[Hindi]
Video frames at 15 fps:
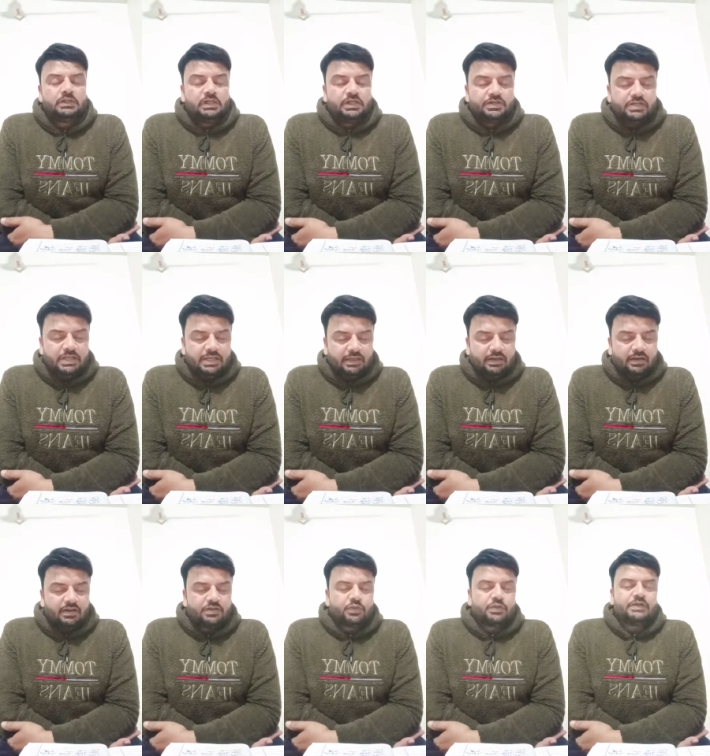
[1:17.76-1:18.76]
शेयर करना
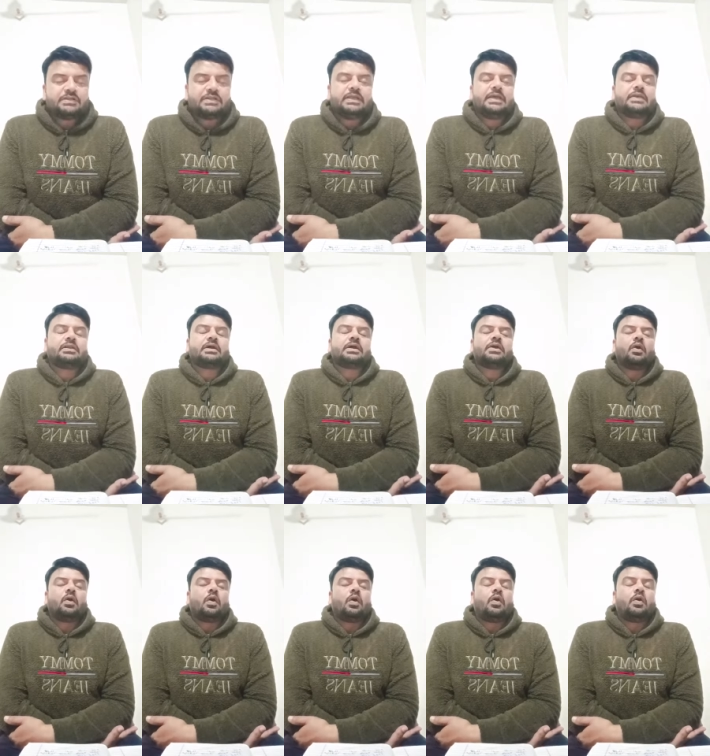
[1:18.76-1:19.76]
जरूरी इसलिए है ताकि
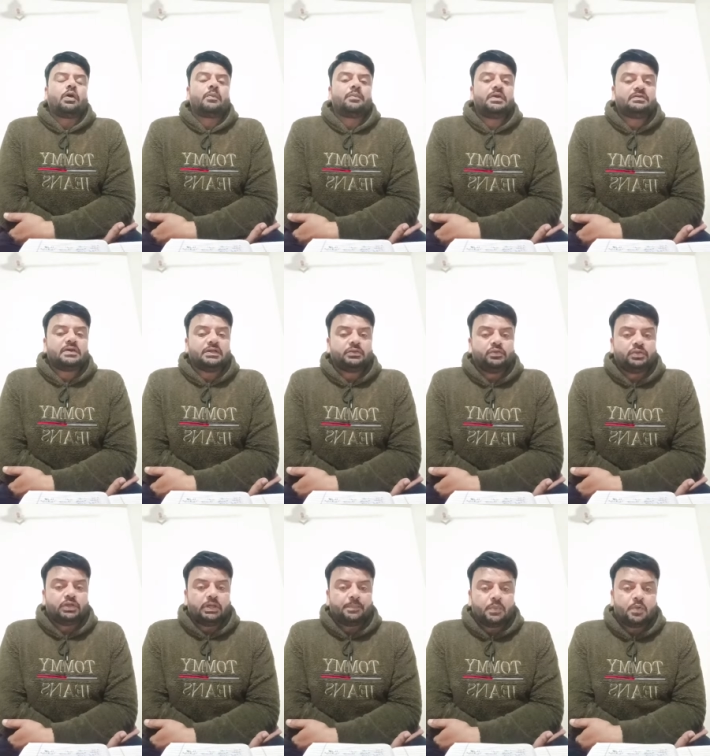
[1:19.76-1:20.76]
और भी साथियों
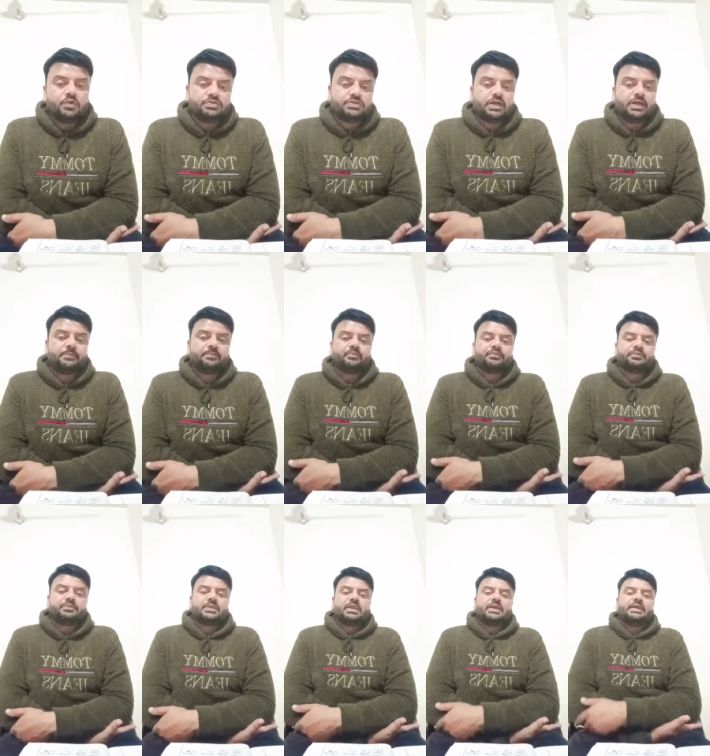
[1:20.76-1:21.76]
तक पहुंच जाए
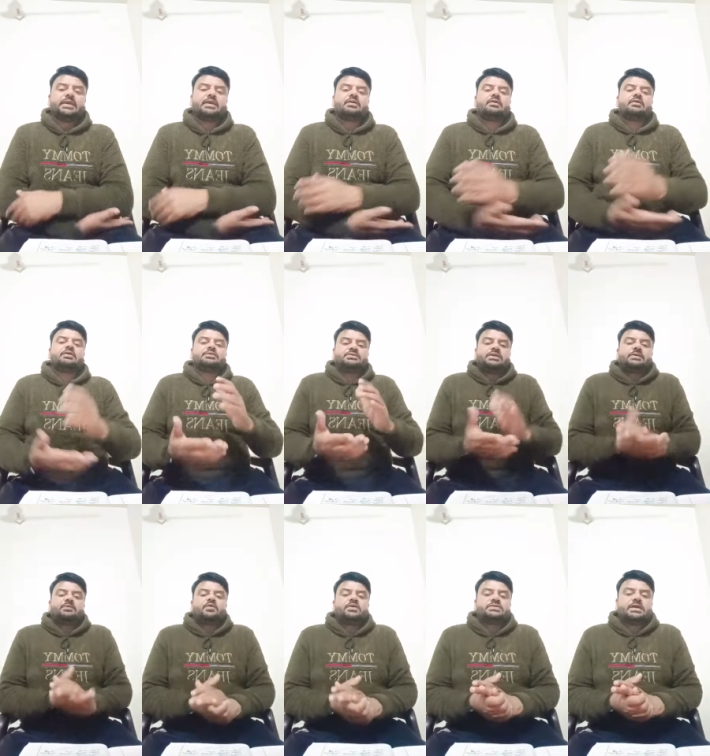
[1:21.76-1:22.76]
एक श्री
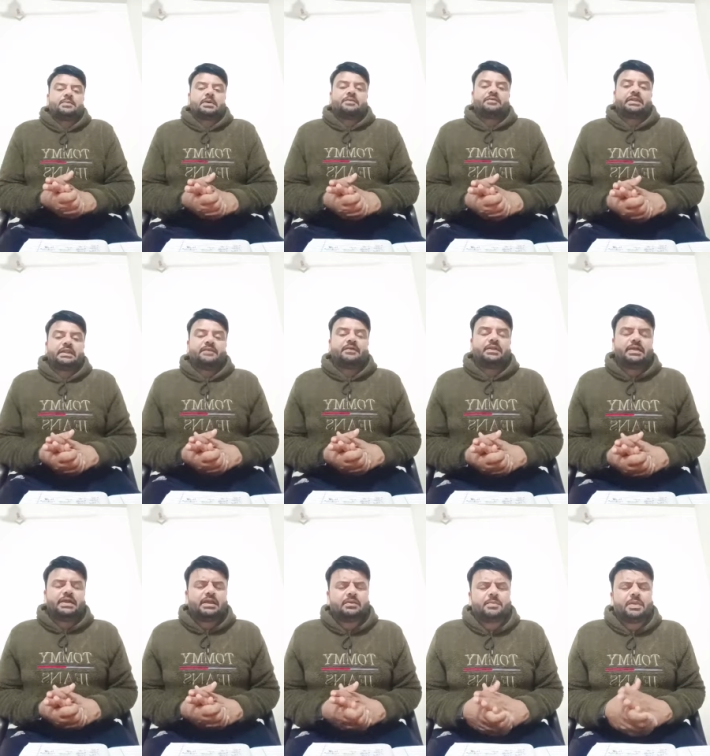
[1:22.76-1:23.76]
भुवन जी आपका भी धन्यवाद
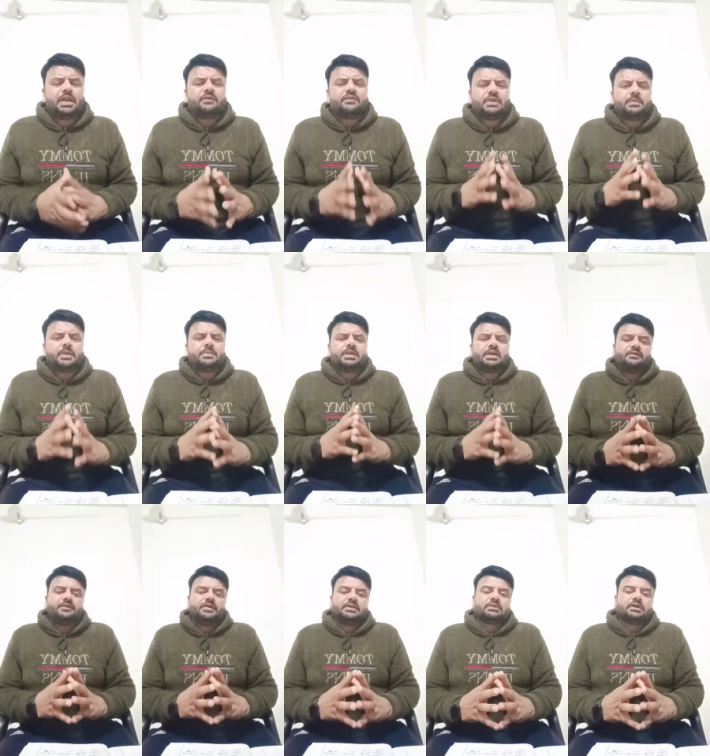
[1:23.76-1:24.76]
एक बड़ा विनम्र मेरा
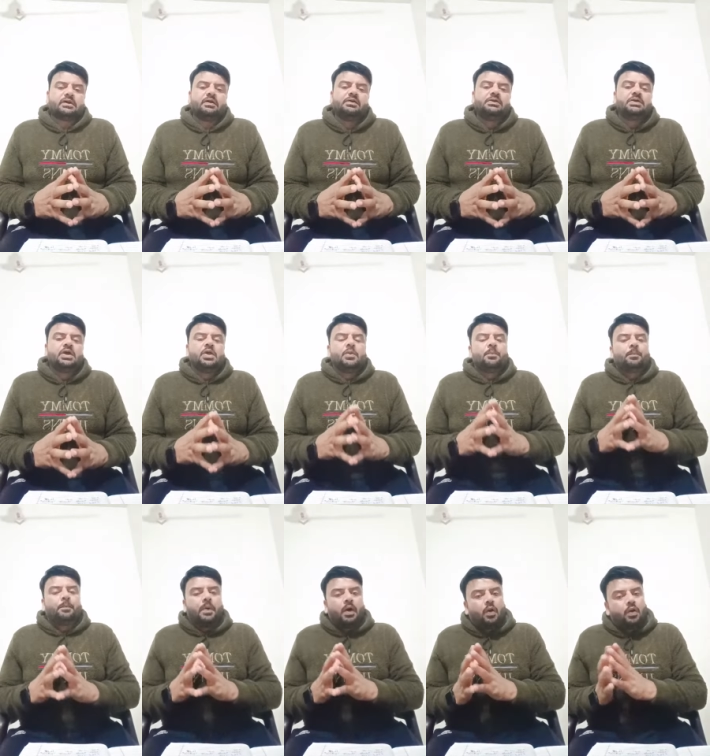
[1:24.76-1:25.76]
निवेदन था
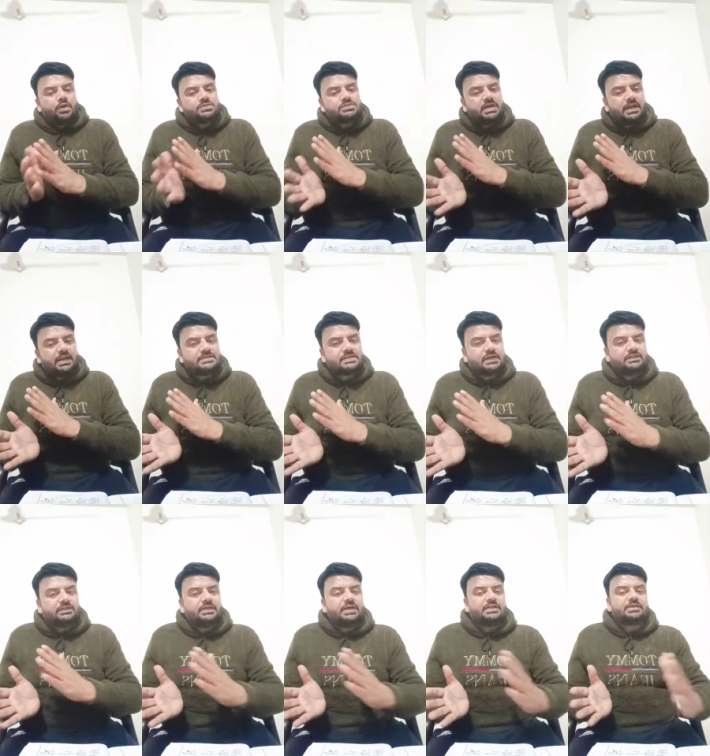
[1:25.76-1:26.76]
बहुत सारे
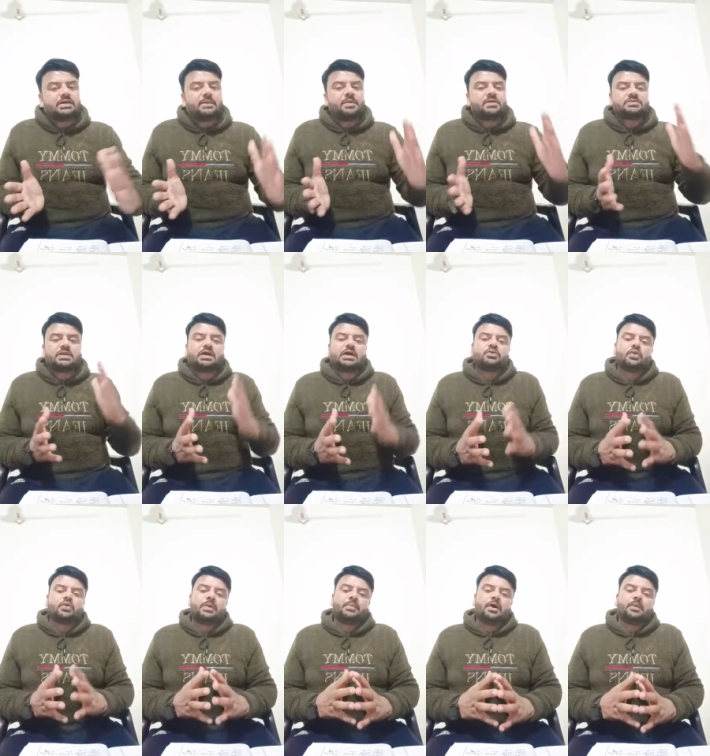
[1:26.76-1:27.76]
साथी आजकल फसल का जो
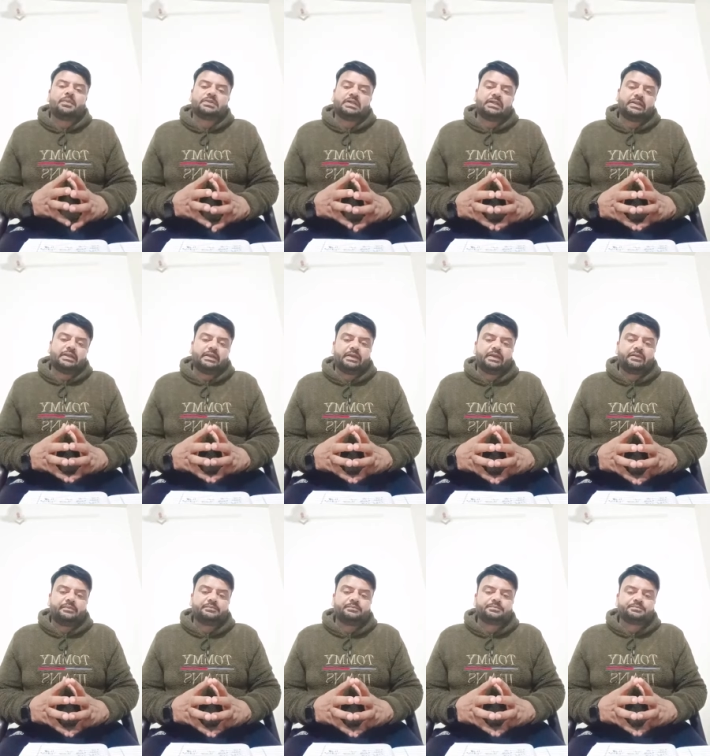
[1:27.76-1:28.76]
है भाव बताने लगे
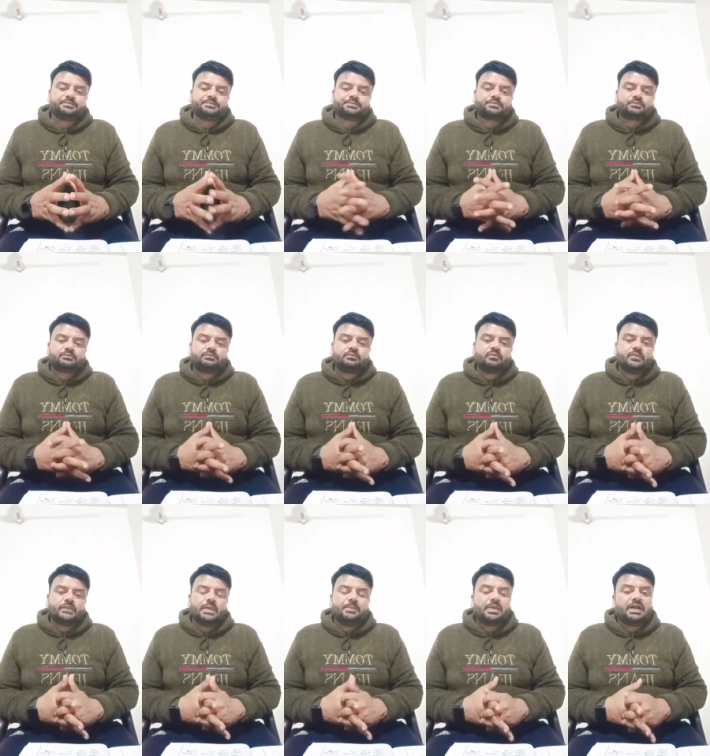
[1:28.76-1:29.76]

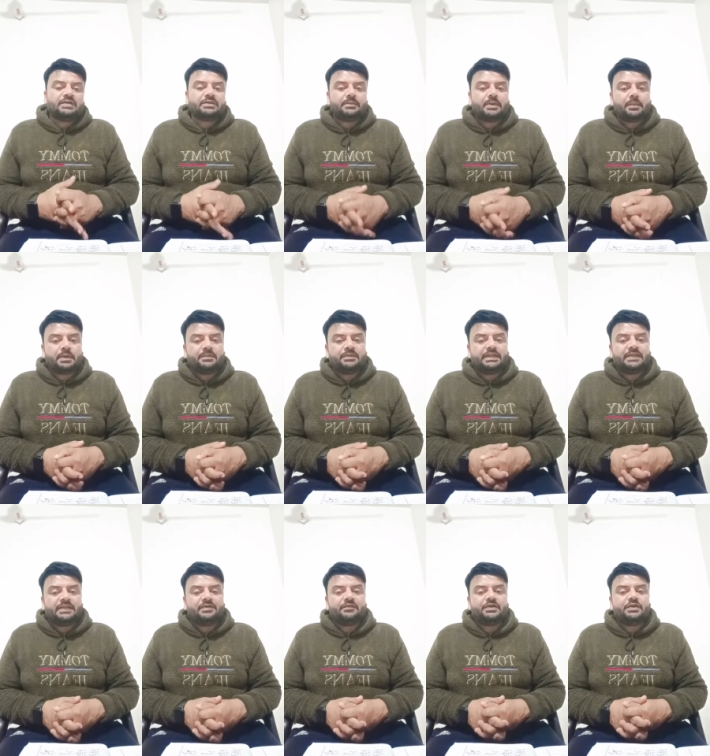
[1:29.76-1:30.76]
हैं बरार साहब आपका भी
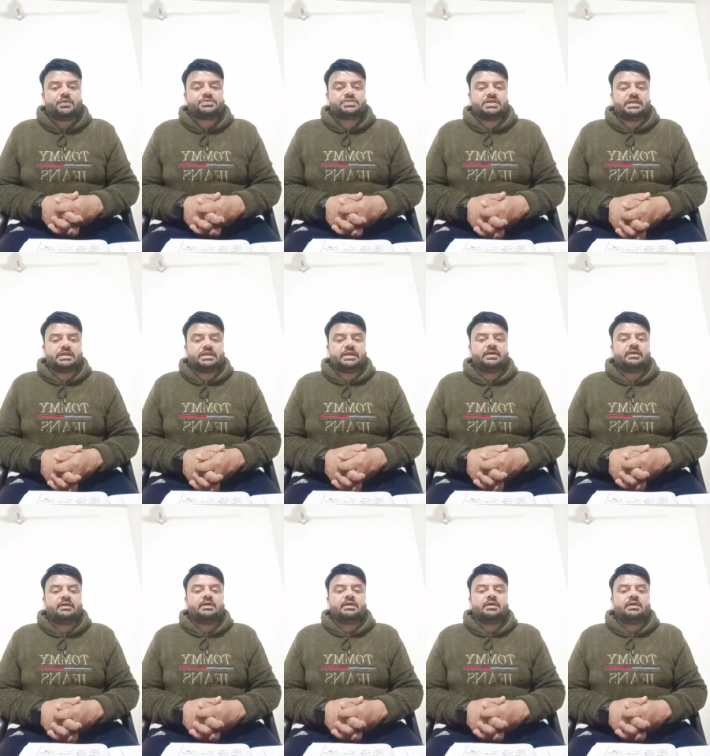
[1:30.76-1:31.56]
धन्यवाद वीडियो को शेयर किया है